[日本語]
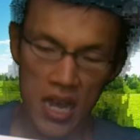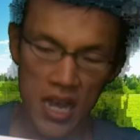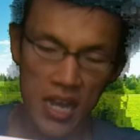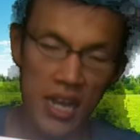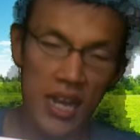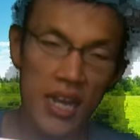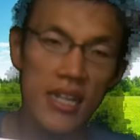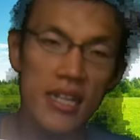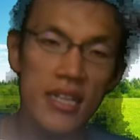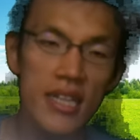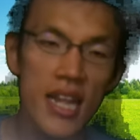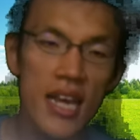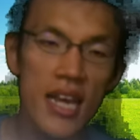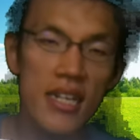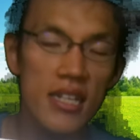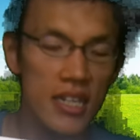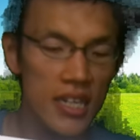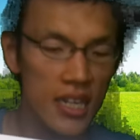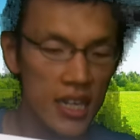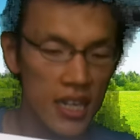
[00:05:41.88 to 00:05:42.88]
炎
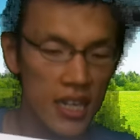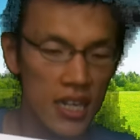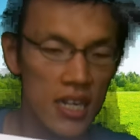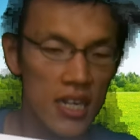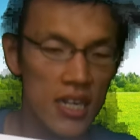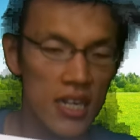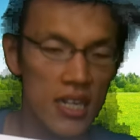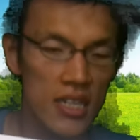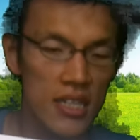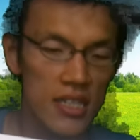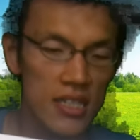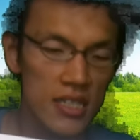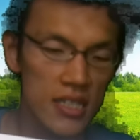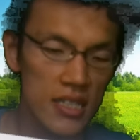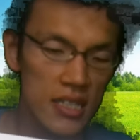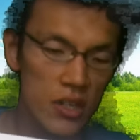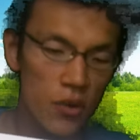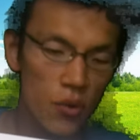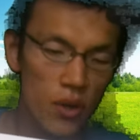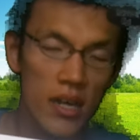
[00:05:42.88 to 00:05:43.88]
天に
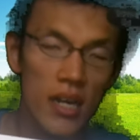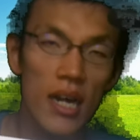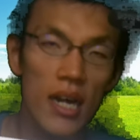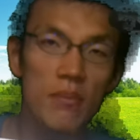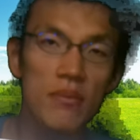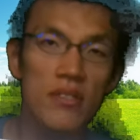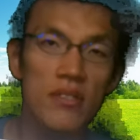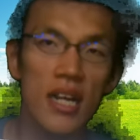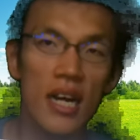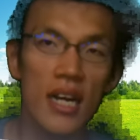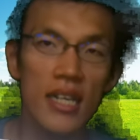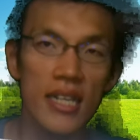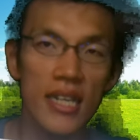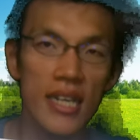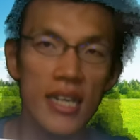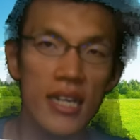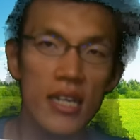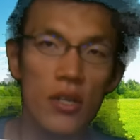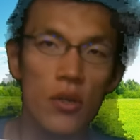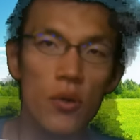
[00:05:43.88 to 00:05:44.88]
死を選ぶな
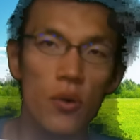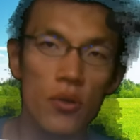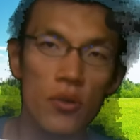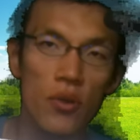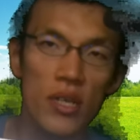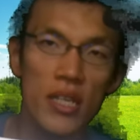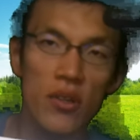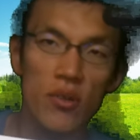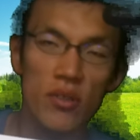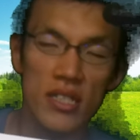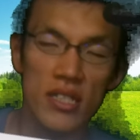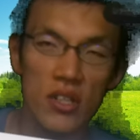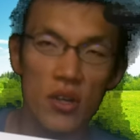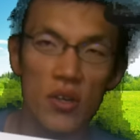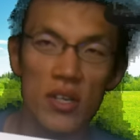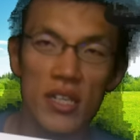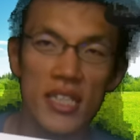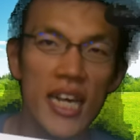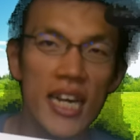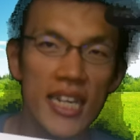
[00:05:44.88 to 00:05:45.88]
り、この命
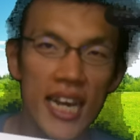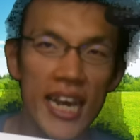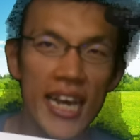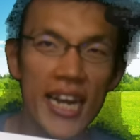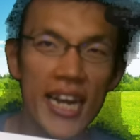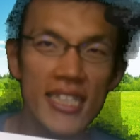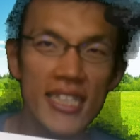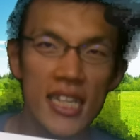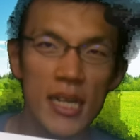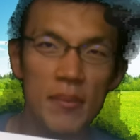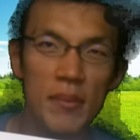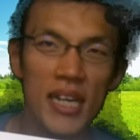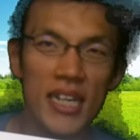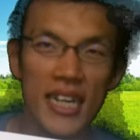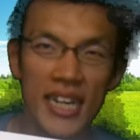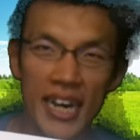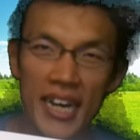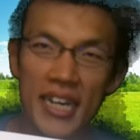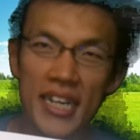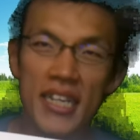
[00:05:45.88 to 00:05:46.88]
の、いやいや、選んじゃダメだ
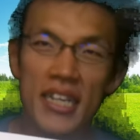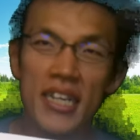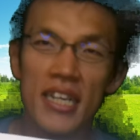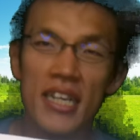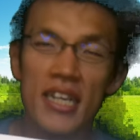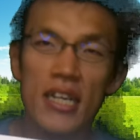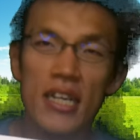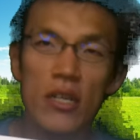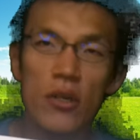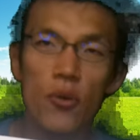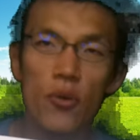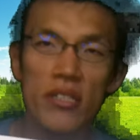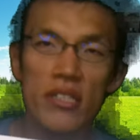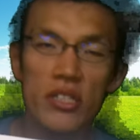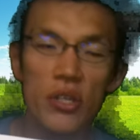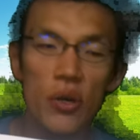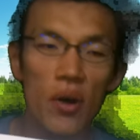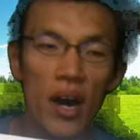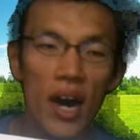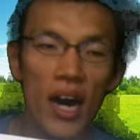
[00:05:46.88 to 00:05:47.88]
から。ご
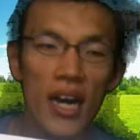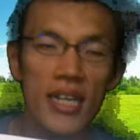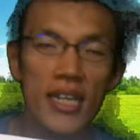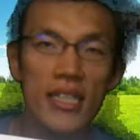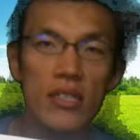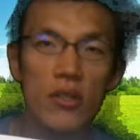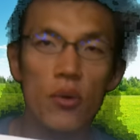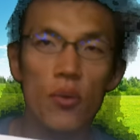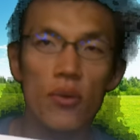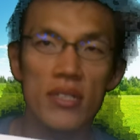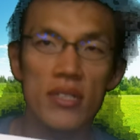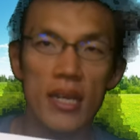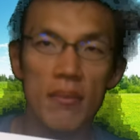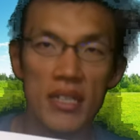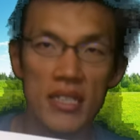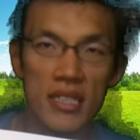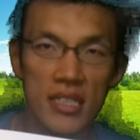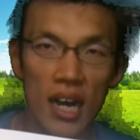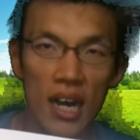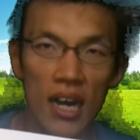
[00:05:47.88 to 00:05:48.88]
視聴ありがとうござい
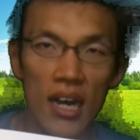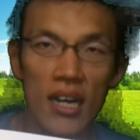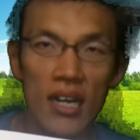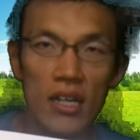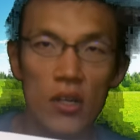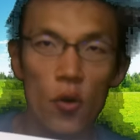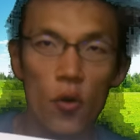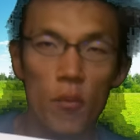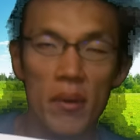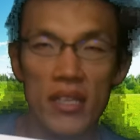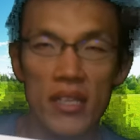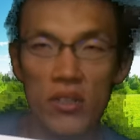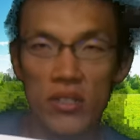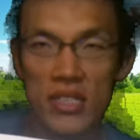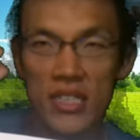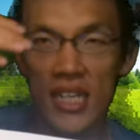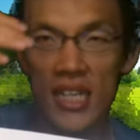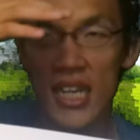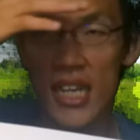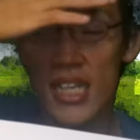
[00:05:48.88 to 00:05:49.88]
ました。コメント
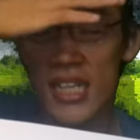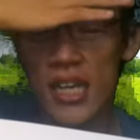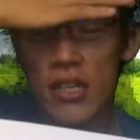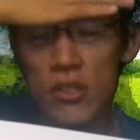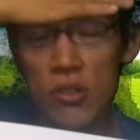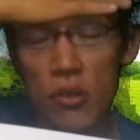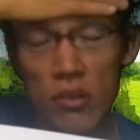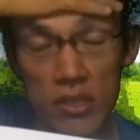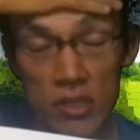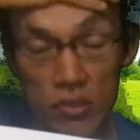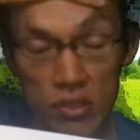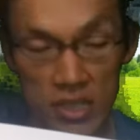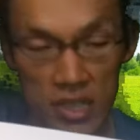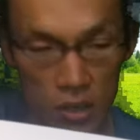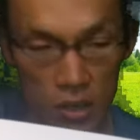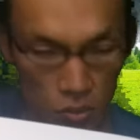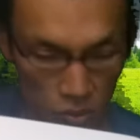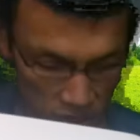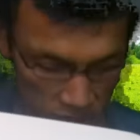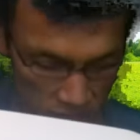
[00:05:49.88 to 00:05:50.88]
していただけると、そし
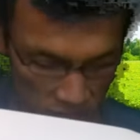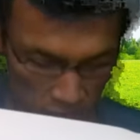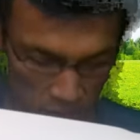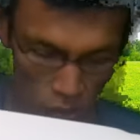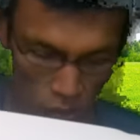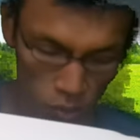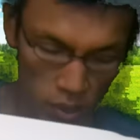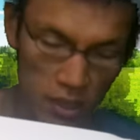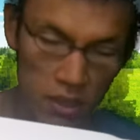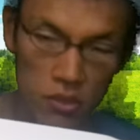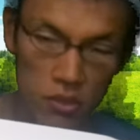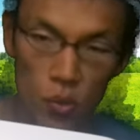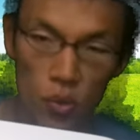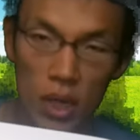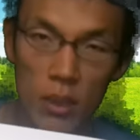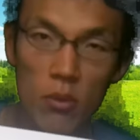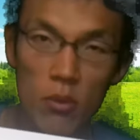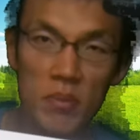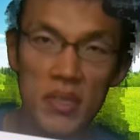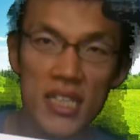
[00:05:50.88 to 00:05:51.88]
てよろしければ他の
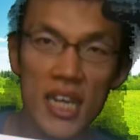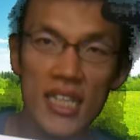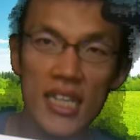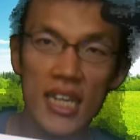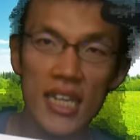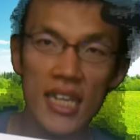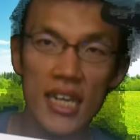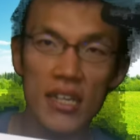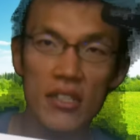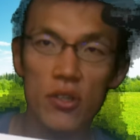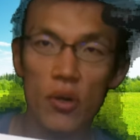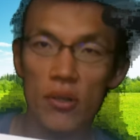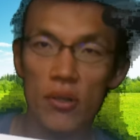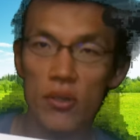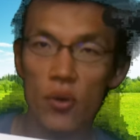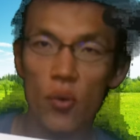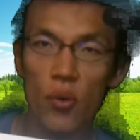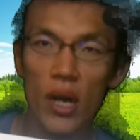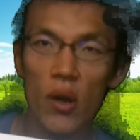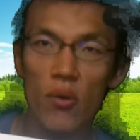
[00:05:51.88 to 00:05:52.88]
動画も見ていただけると、
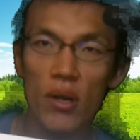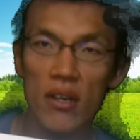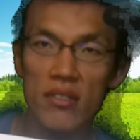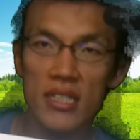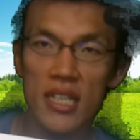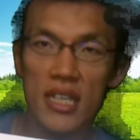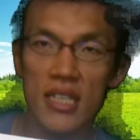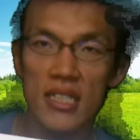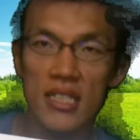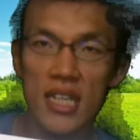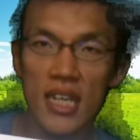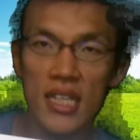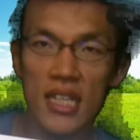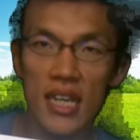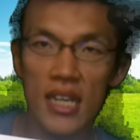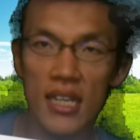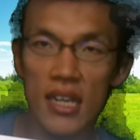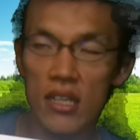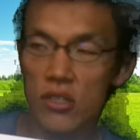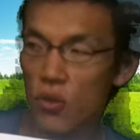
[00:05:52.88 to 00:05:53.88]
動画を拡散してい
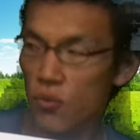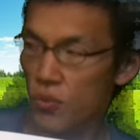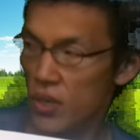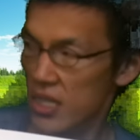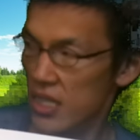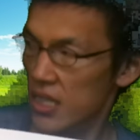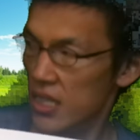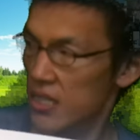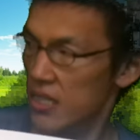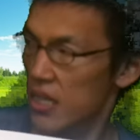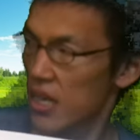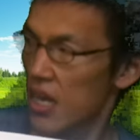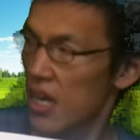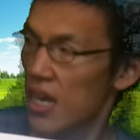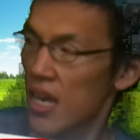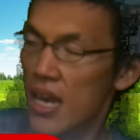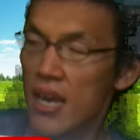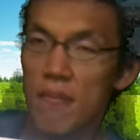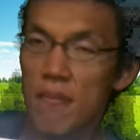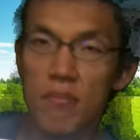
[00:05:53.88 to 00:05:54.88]
ただけると嬉しいです。
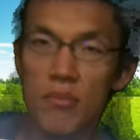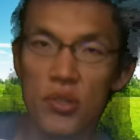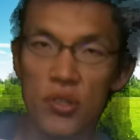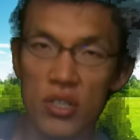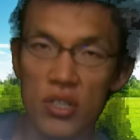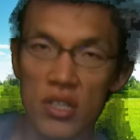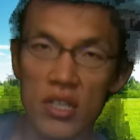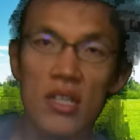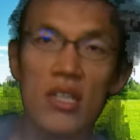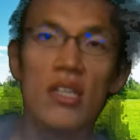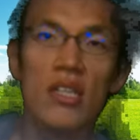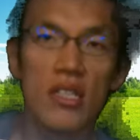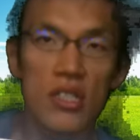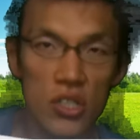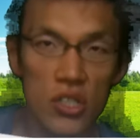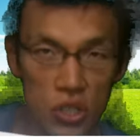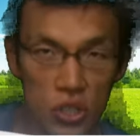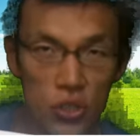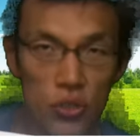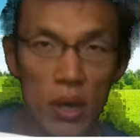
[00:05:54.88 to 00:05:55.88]
演舞、
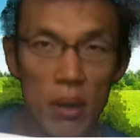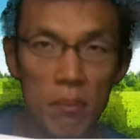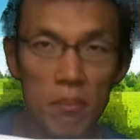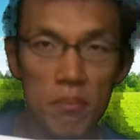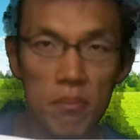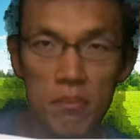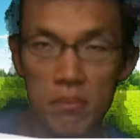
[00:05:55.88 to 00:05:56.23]
終演。